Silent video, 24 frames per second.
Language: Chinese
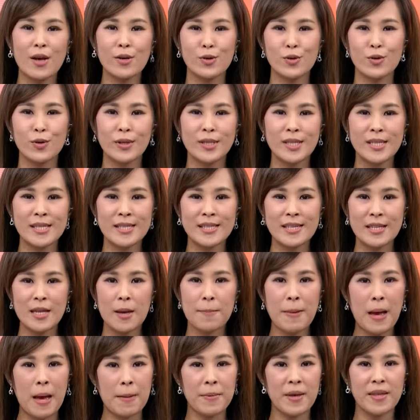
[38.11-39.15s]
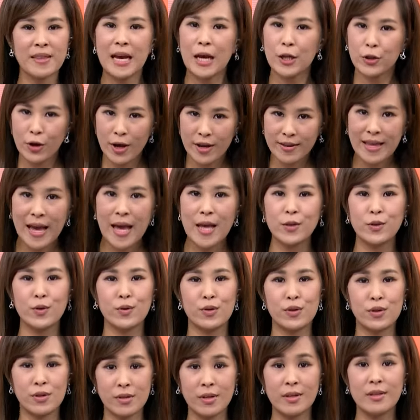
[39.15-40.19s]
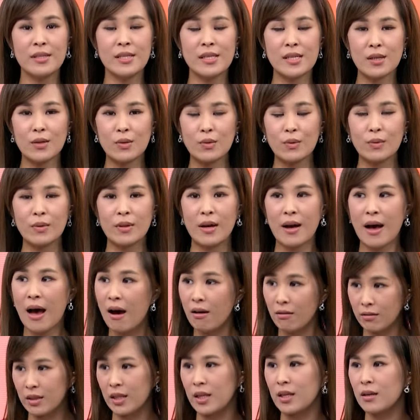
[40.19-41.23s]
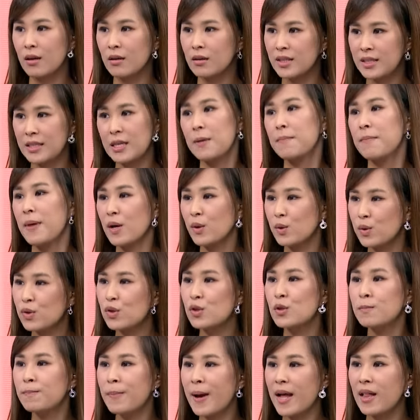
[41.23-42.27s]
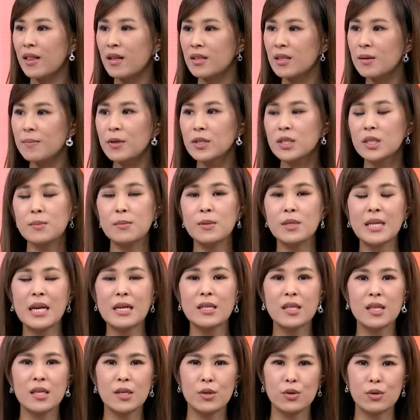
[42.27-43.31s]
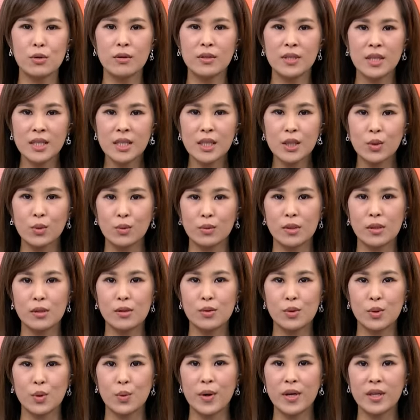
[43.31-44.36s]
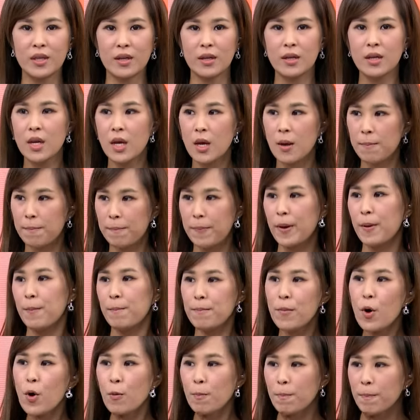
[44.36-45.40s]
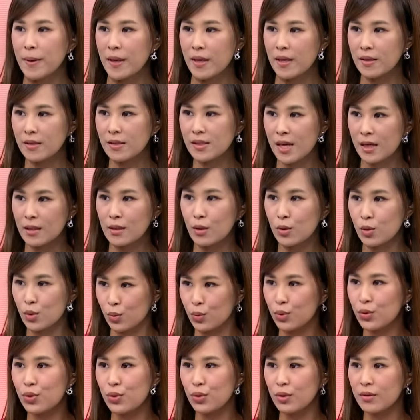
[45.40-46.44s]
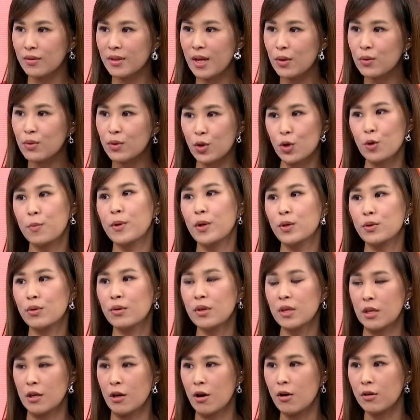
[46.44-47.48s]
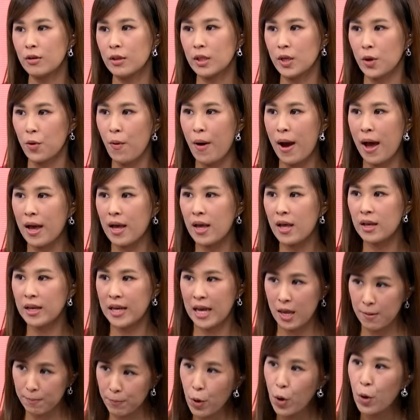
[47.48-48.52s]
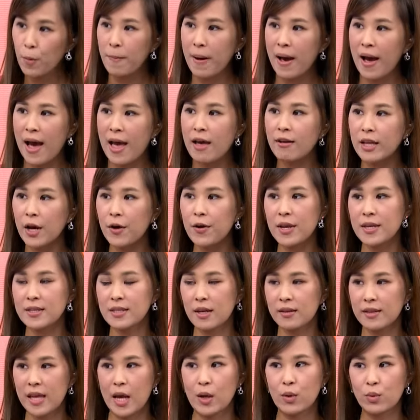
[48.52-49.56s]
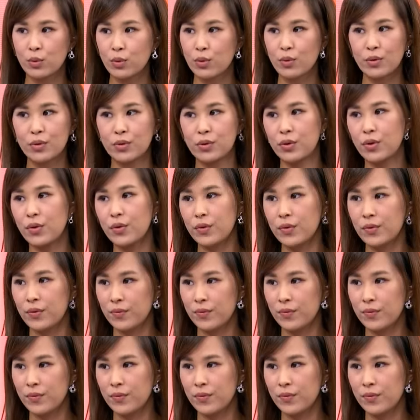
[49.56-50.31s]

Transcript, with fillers: 老师说，其实今天盘面大家都在谈，就是生技股了，浩顶哦，解盲失败了。那么是不是再次提醒说，生技股真是所谓的本梦比这样的族群？那如果投资朋友说以后的话，可以碰吗？还有它会影响台股多久？